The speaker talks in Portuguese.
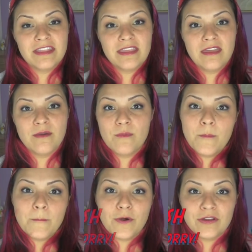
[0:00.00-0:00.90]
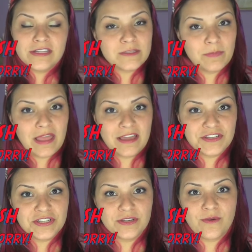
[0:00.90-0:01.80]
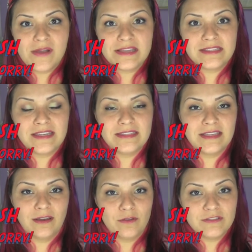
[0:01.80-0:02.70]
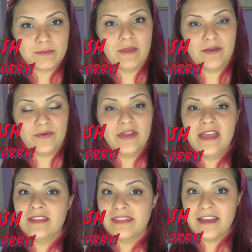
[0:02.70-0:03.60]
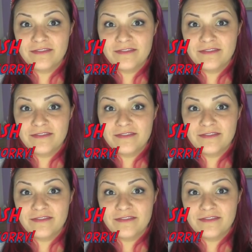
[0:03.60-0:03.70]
ter um body splash com a essência Love Spell da